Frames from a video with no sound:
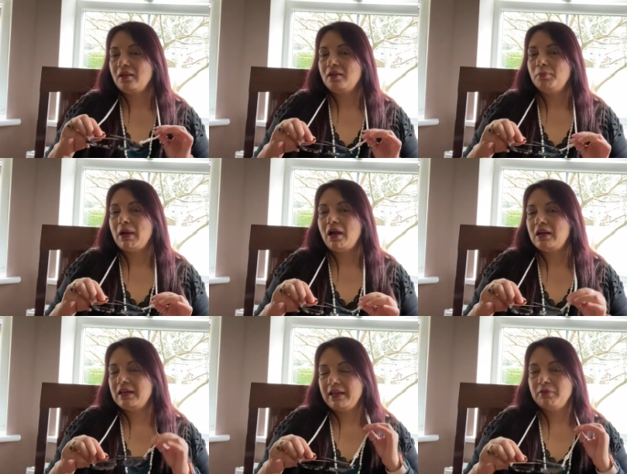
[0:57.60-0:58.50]

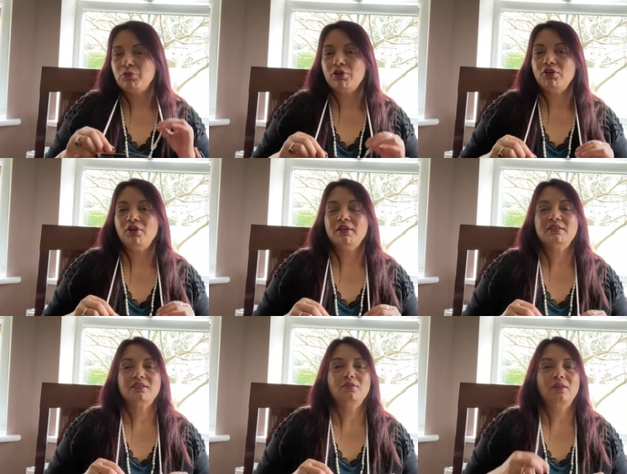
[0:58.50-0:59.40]
পার্লের মনে হয়
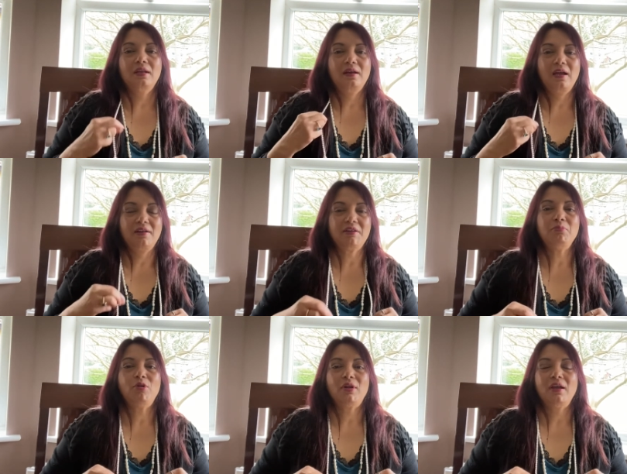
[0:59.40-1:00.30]
যে গলার হাড়ি
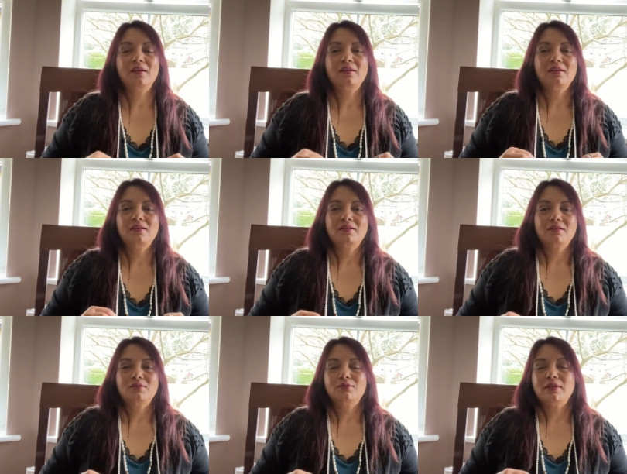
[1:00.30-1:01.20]
পরা
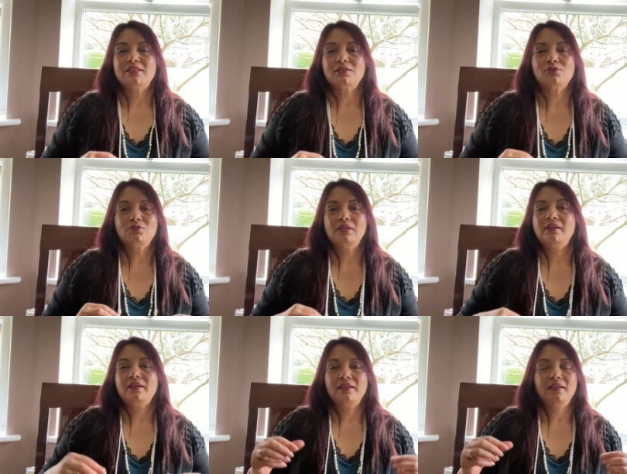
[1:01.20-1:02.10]
তো এটা ঝুলিয়ে
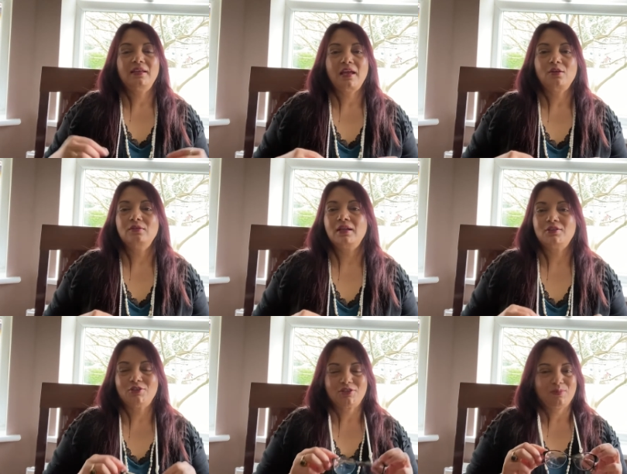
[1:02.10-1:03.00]
রাখি এখন আর
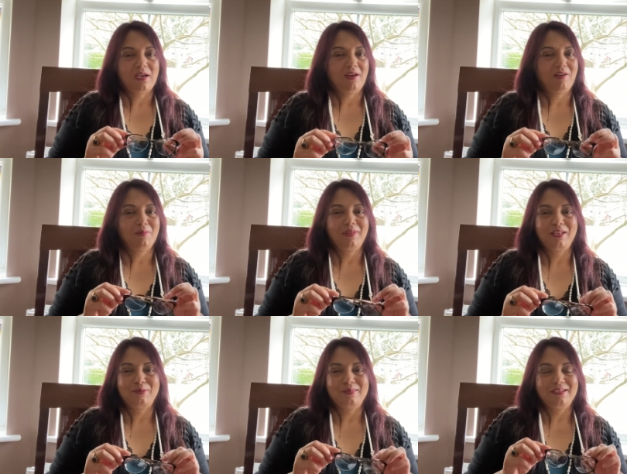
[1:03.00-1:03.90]
চশমা হারাবে না
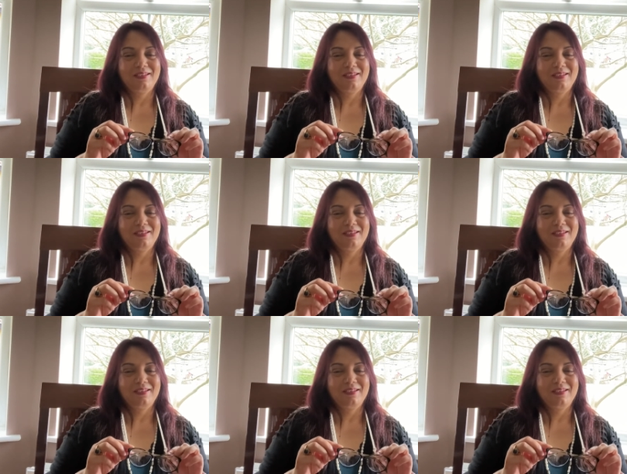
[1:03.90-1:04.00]
আমার